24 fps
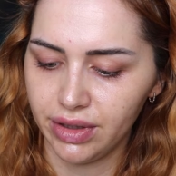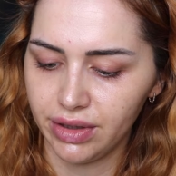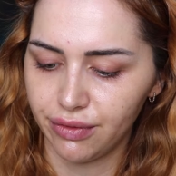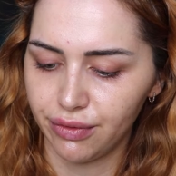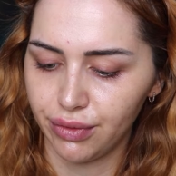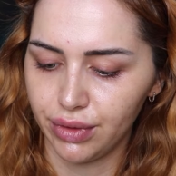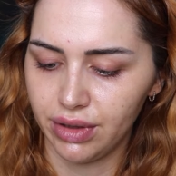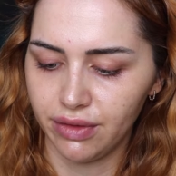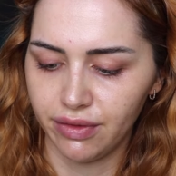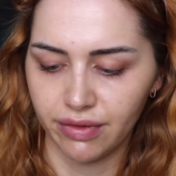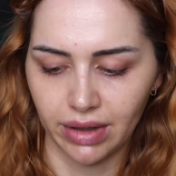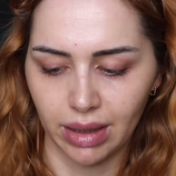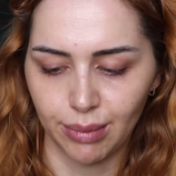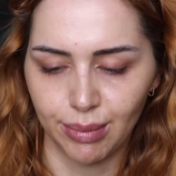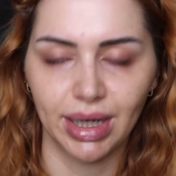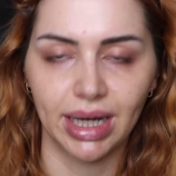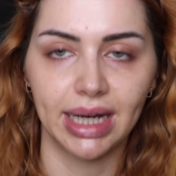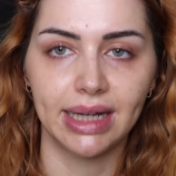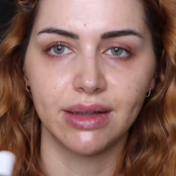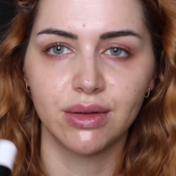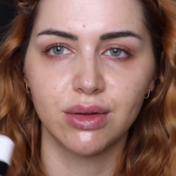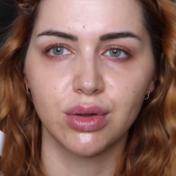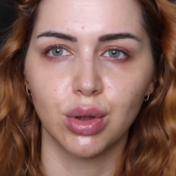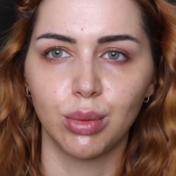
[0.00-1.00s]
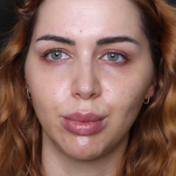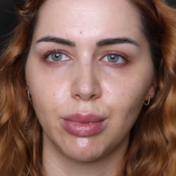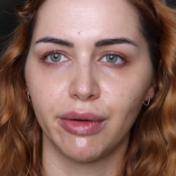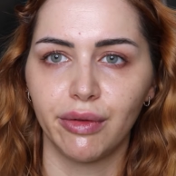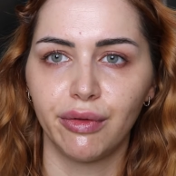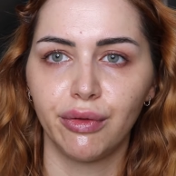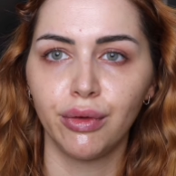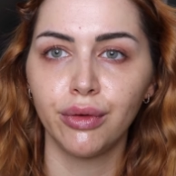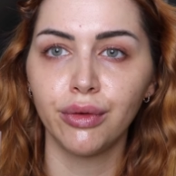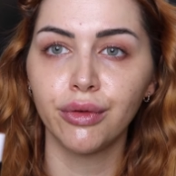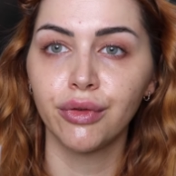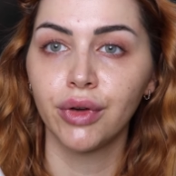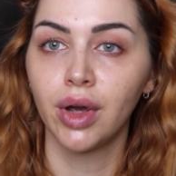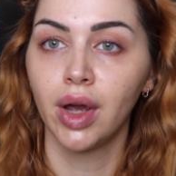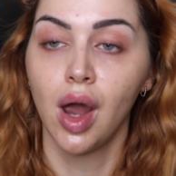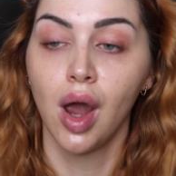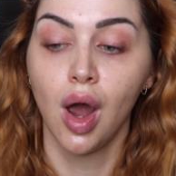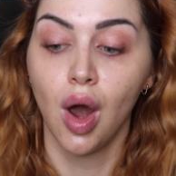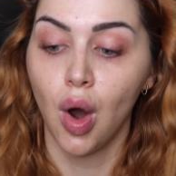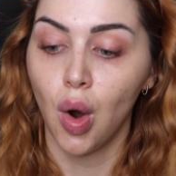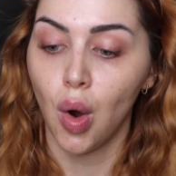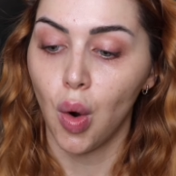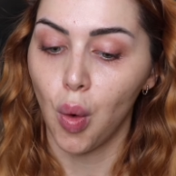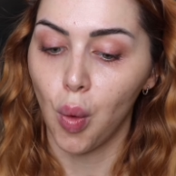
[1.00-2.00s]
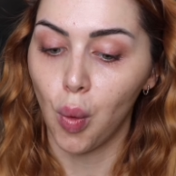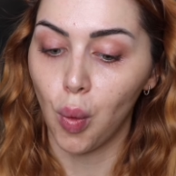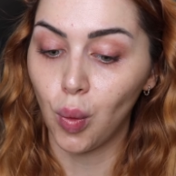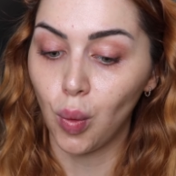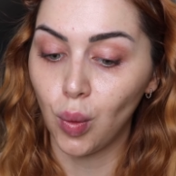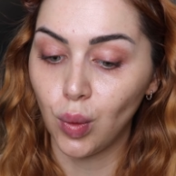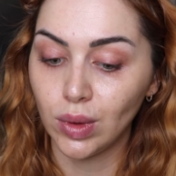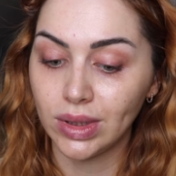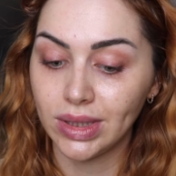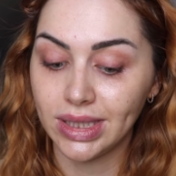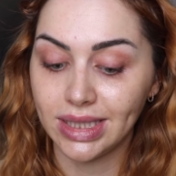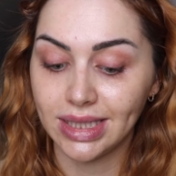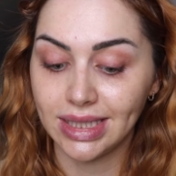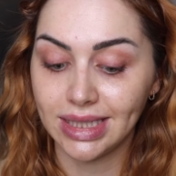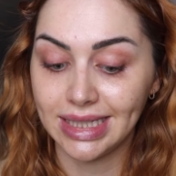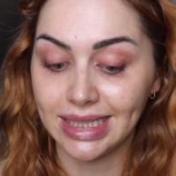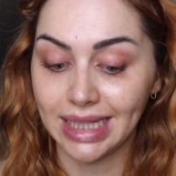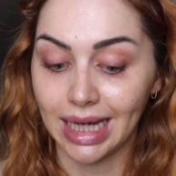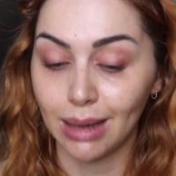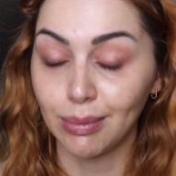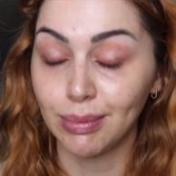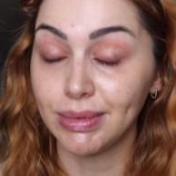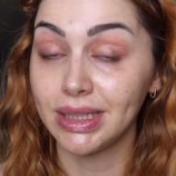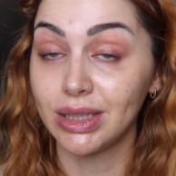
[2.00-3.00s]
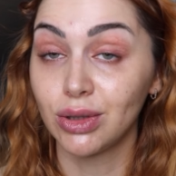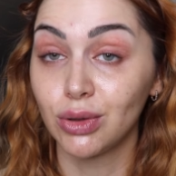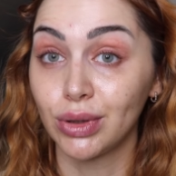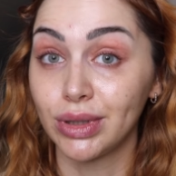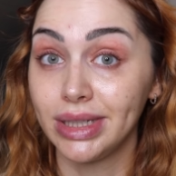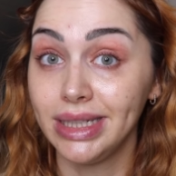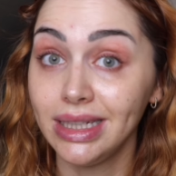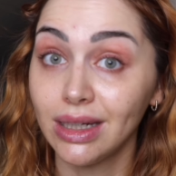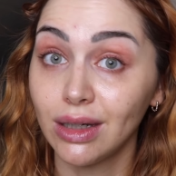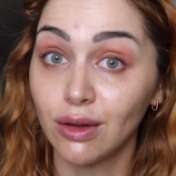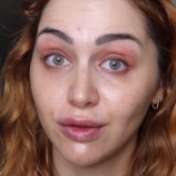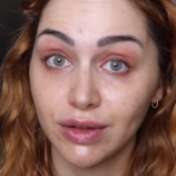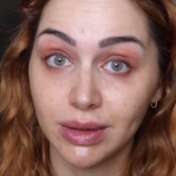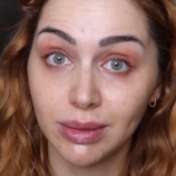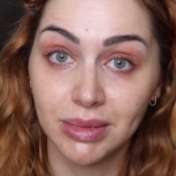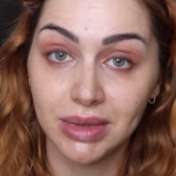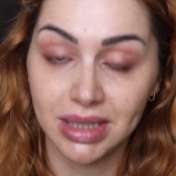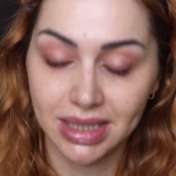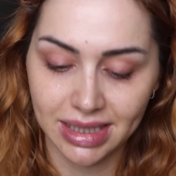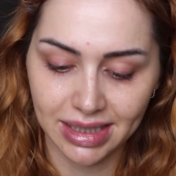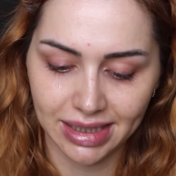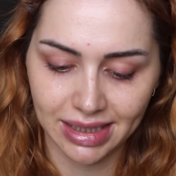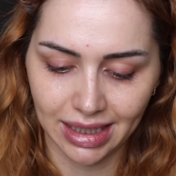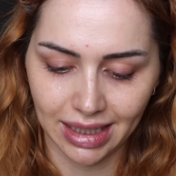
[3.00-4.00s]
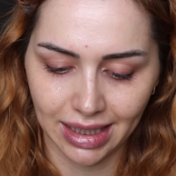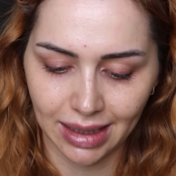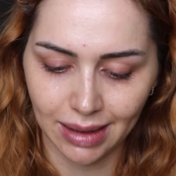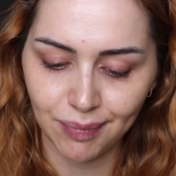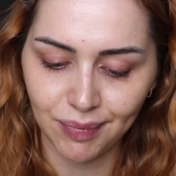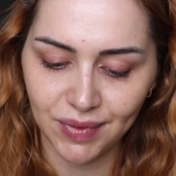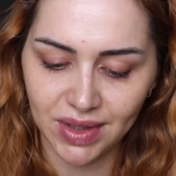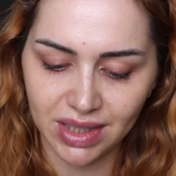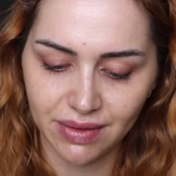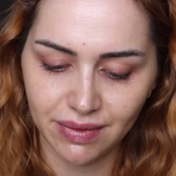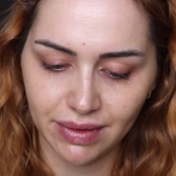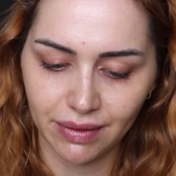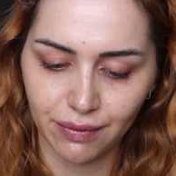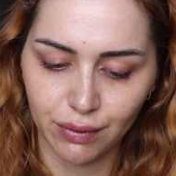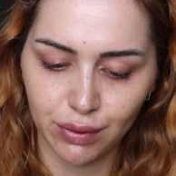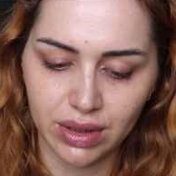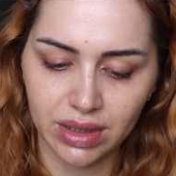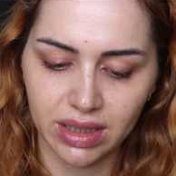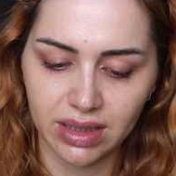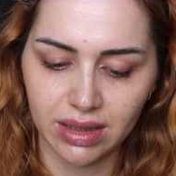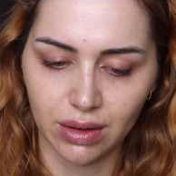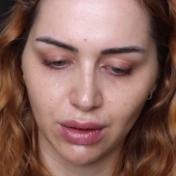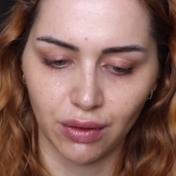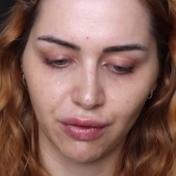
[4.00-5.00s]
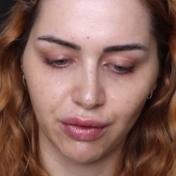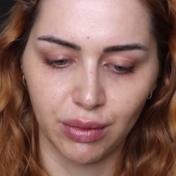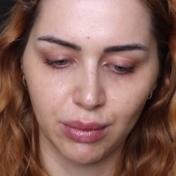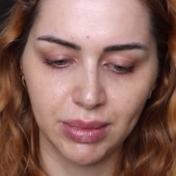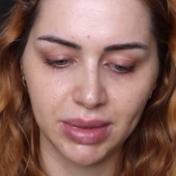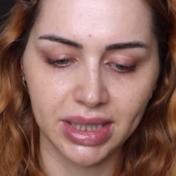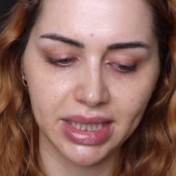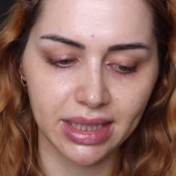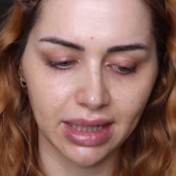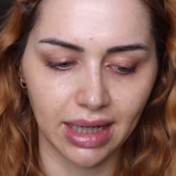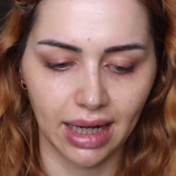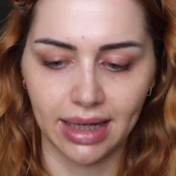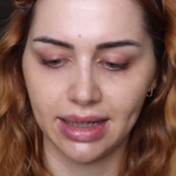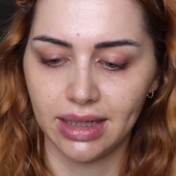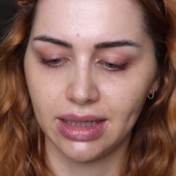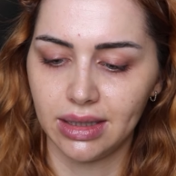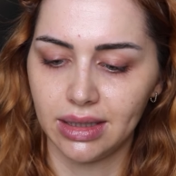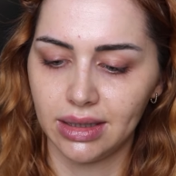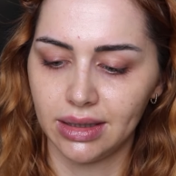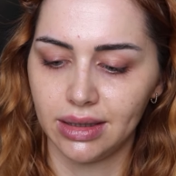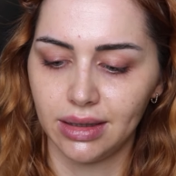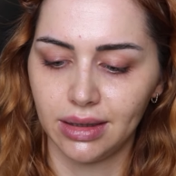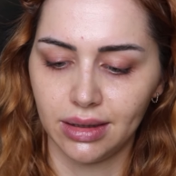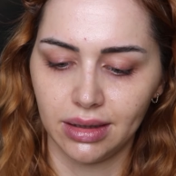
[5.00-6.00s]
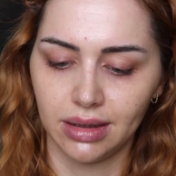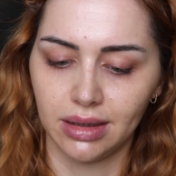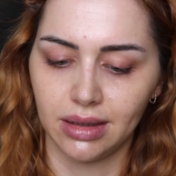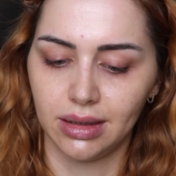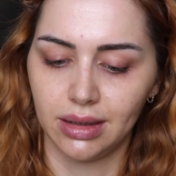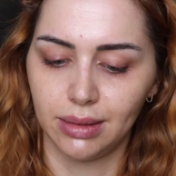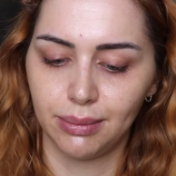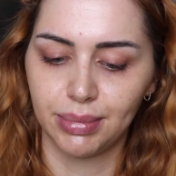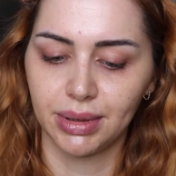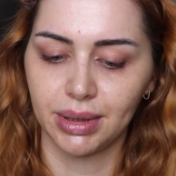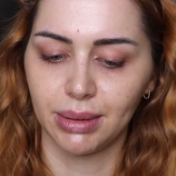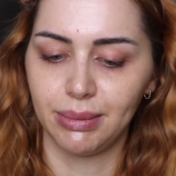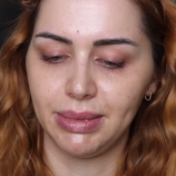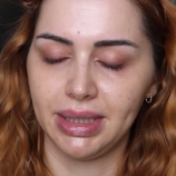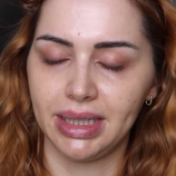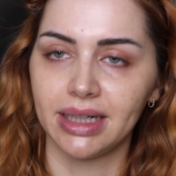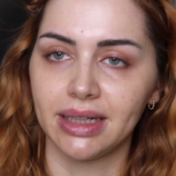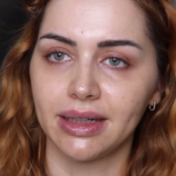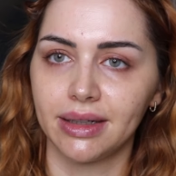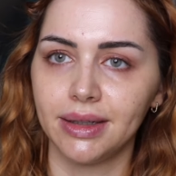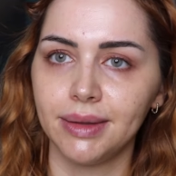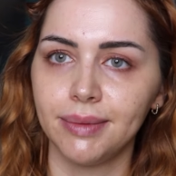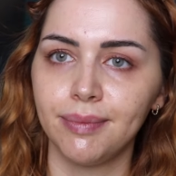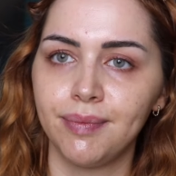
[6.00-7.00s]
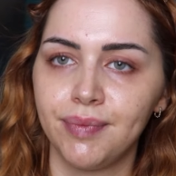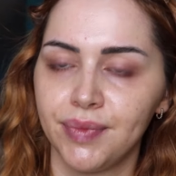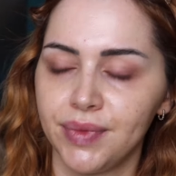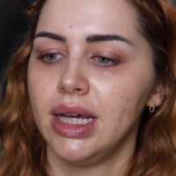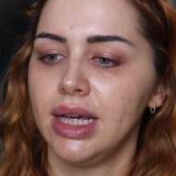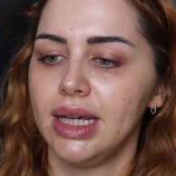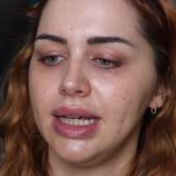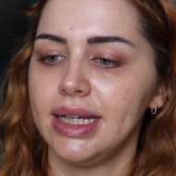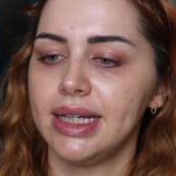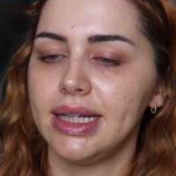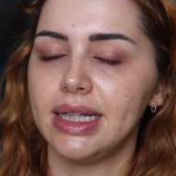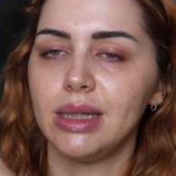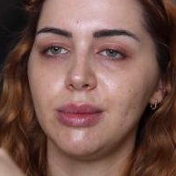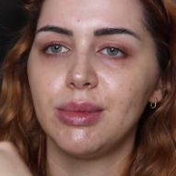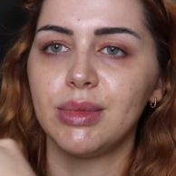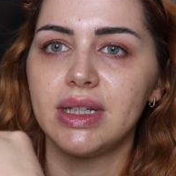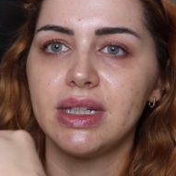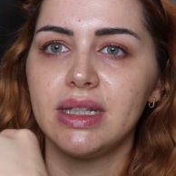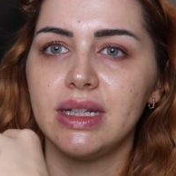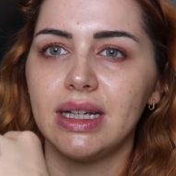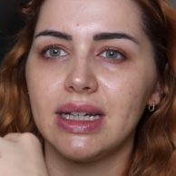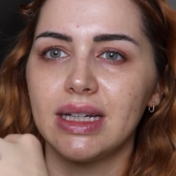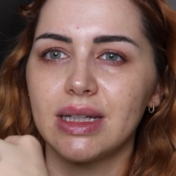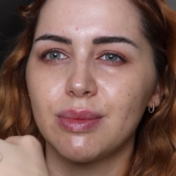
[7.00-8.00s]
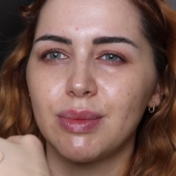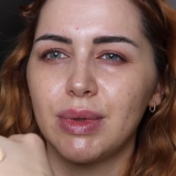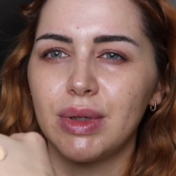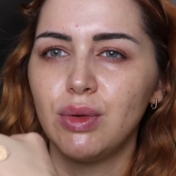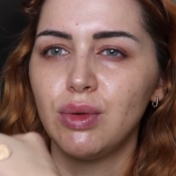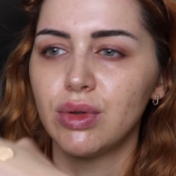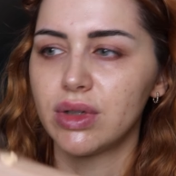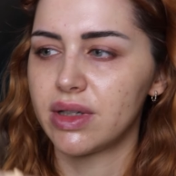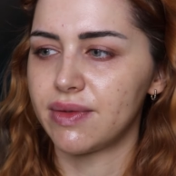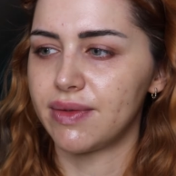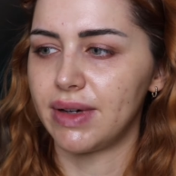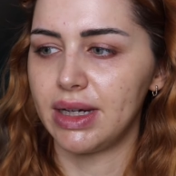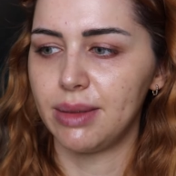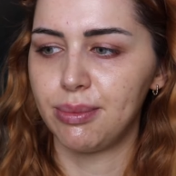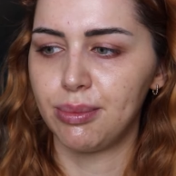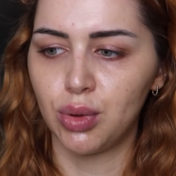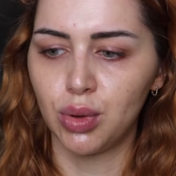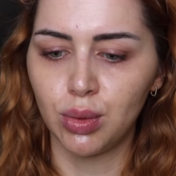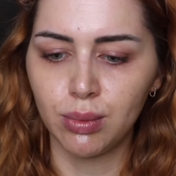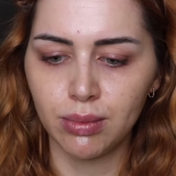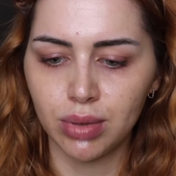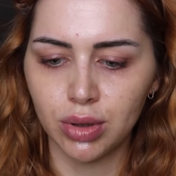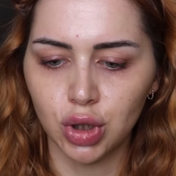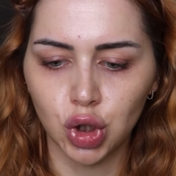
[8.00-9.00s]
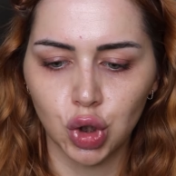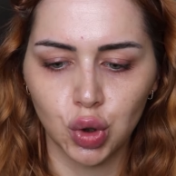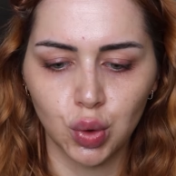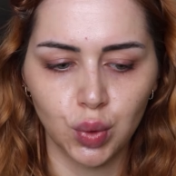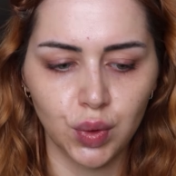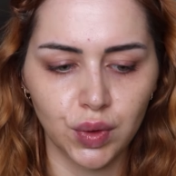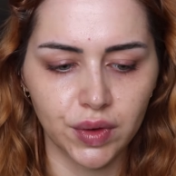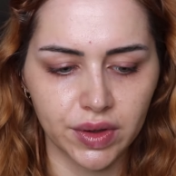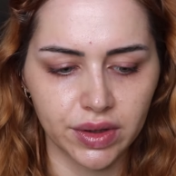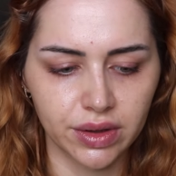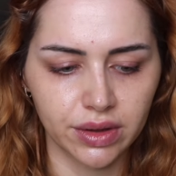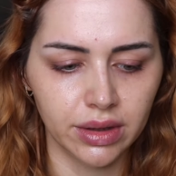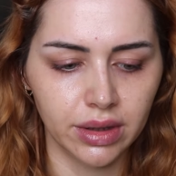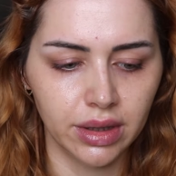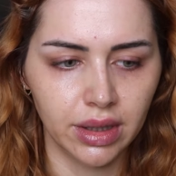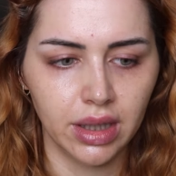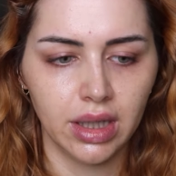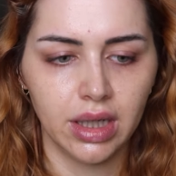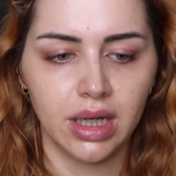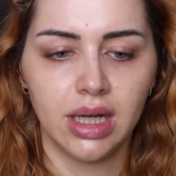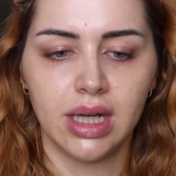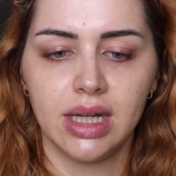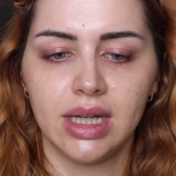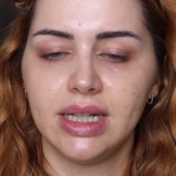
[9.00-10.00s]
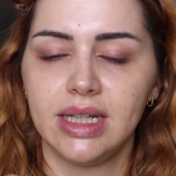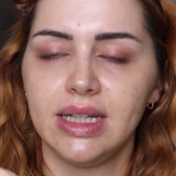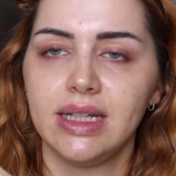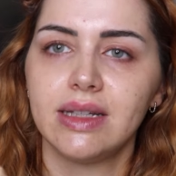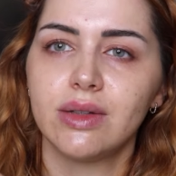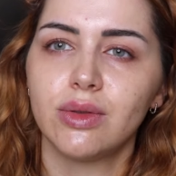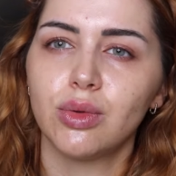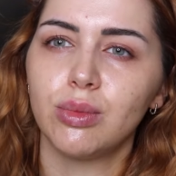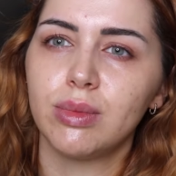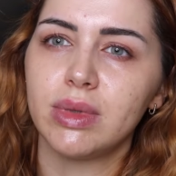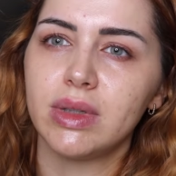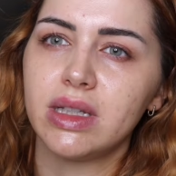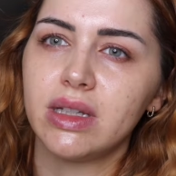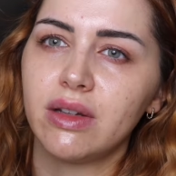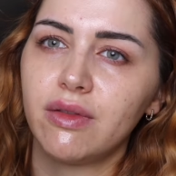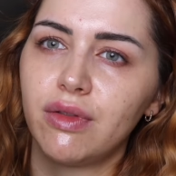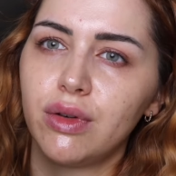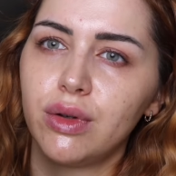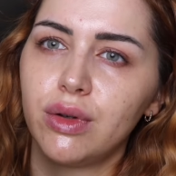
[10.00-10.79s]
hier für die Farbe 1,5 und die habe ich noch nie auf dem Gesicht gehabt, deswegen wird es jetzt auch für mich eine äh, Premiere. Ich nehme jetzt hier erstmal nur zwei Pumpstöße. Die ist so ein bisschen